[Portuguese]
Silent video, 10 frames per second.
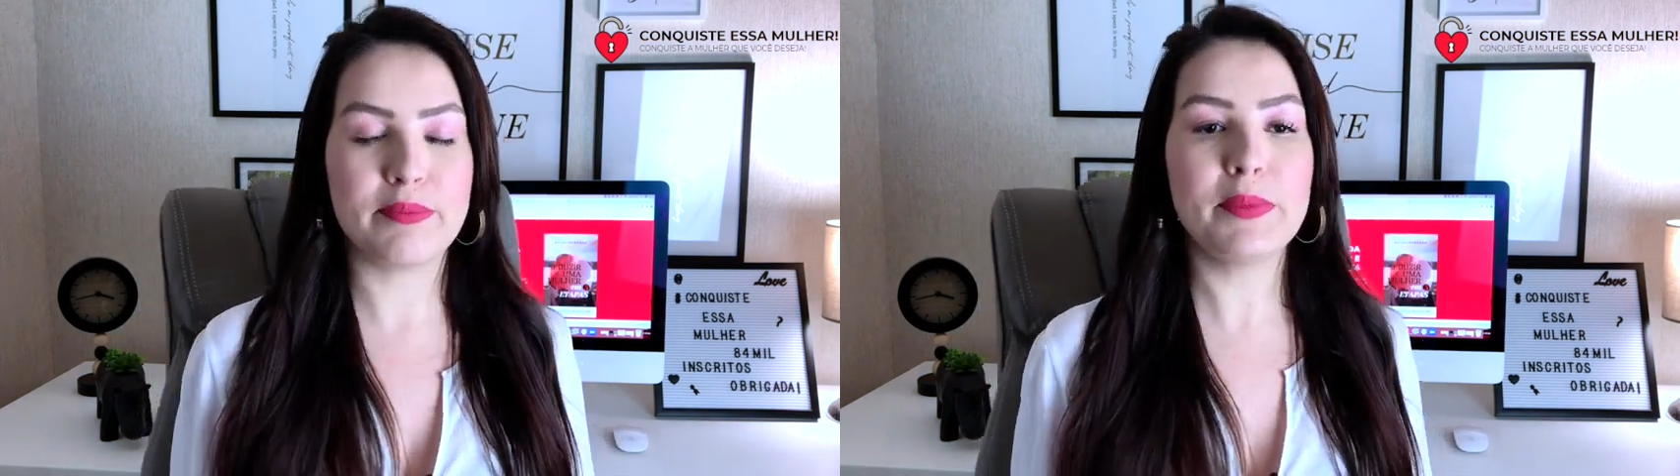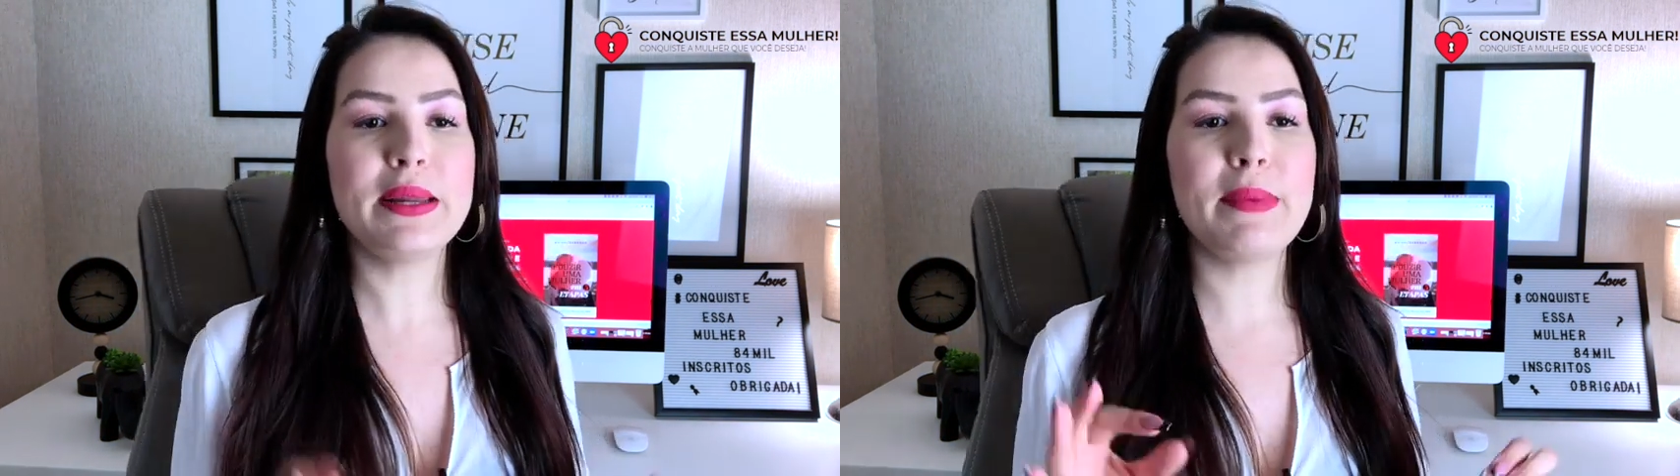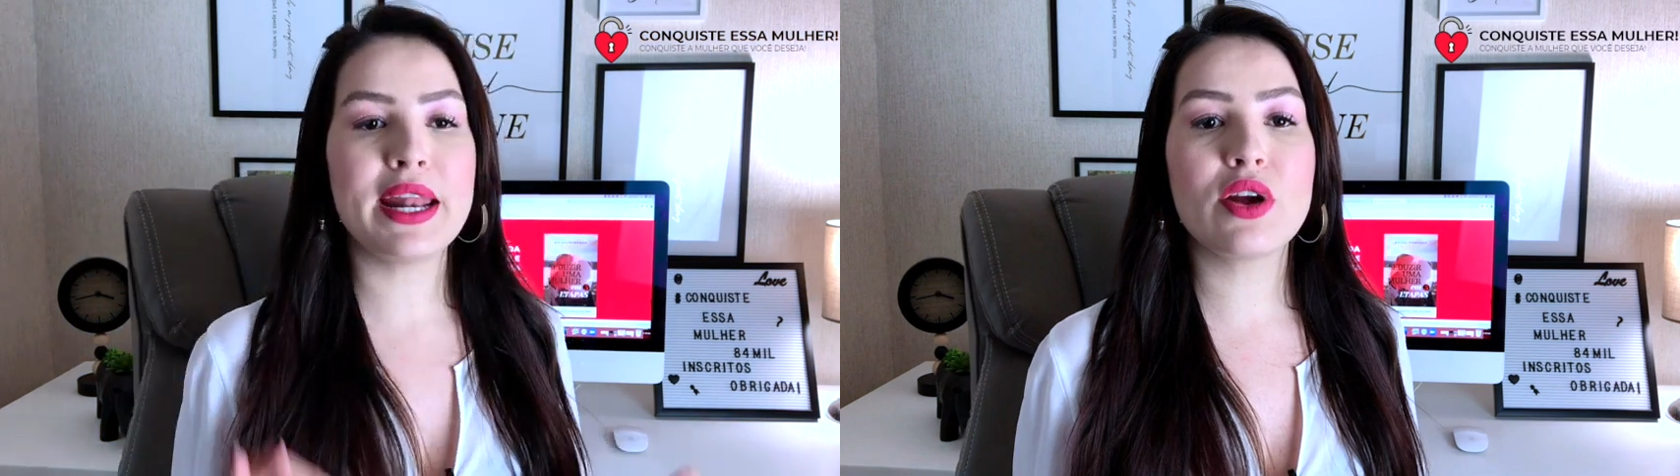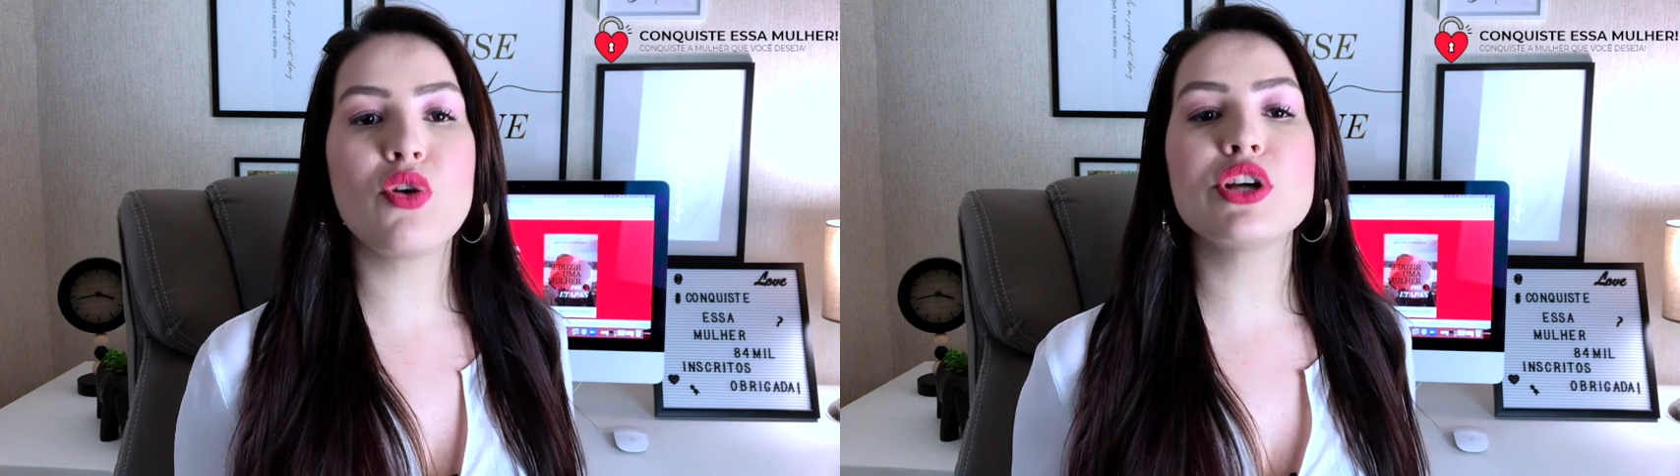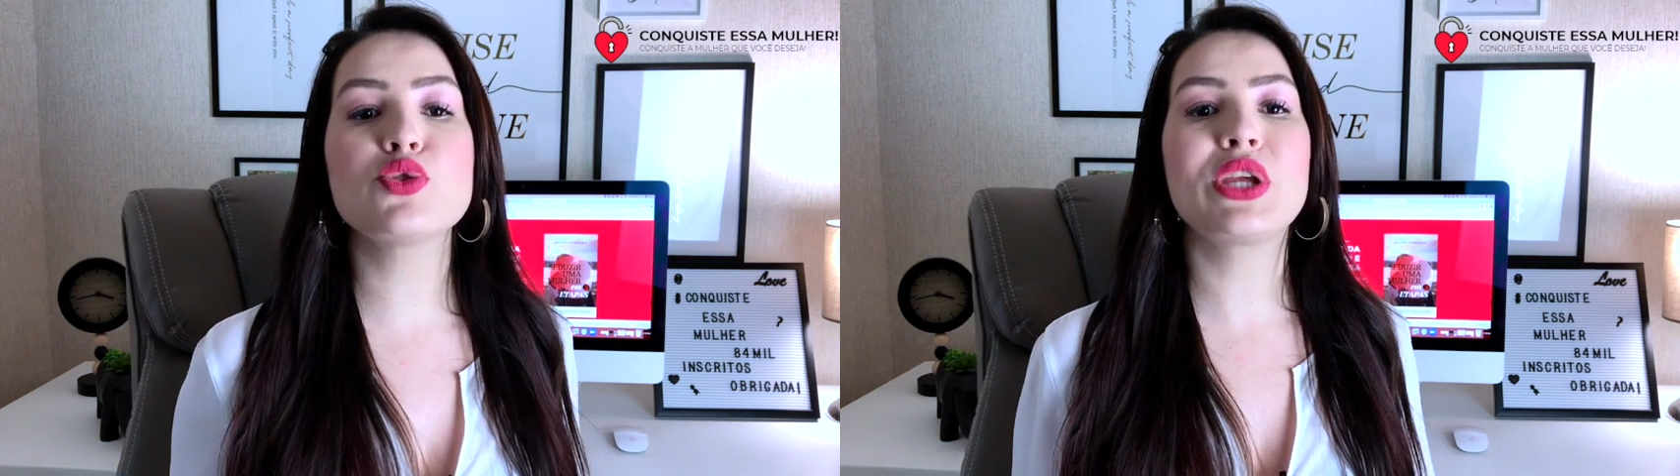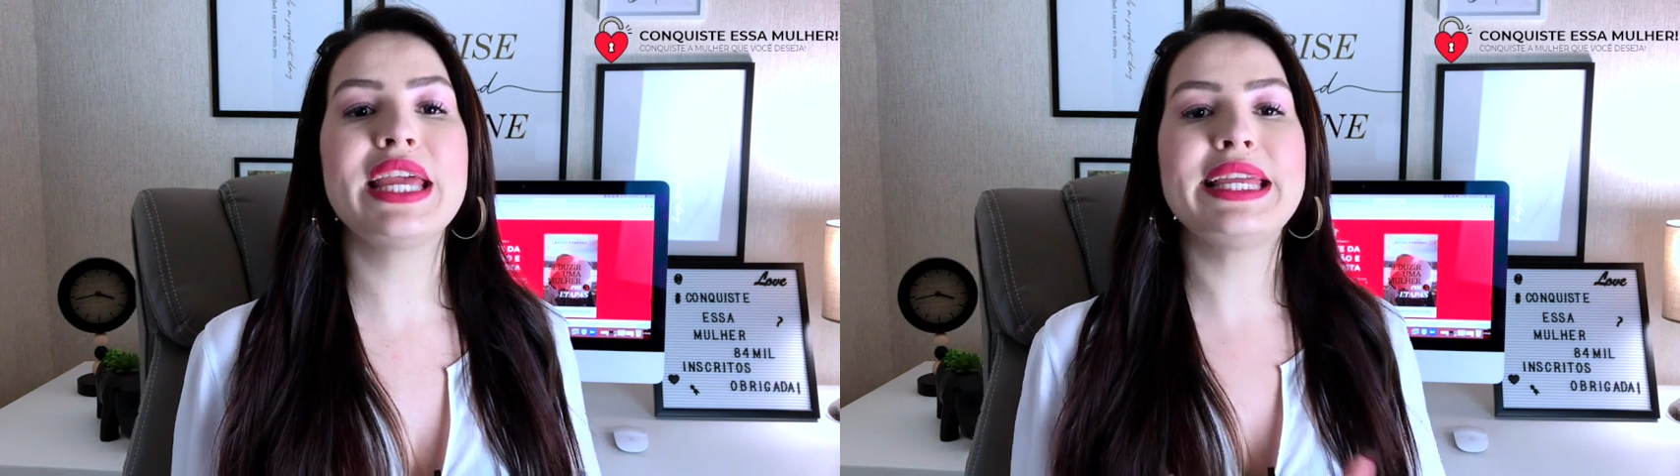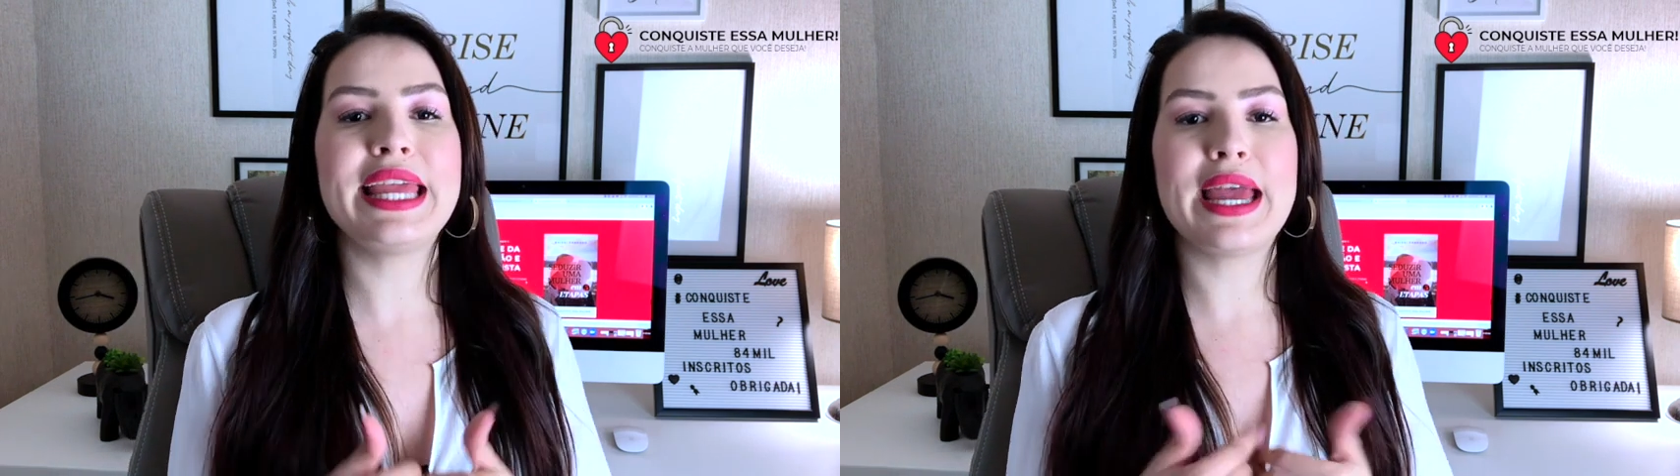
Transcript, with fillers: Primeira coisa, o que, que é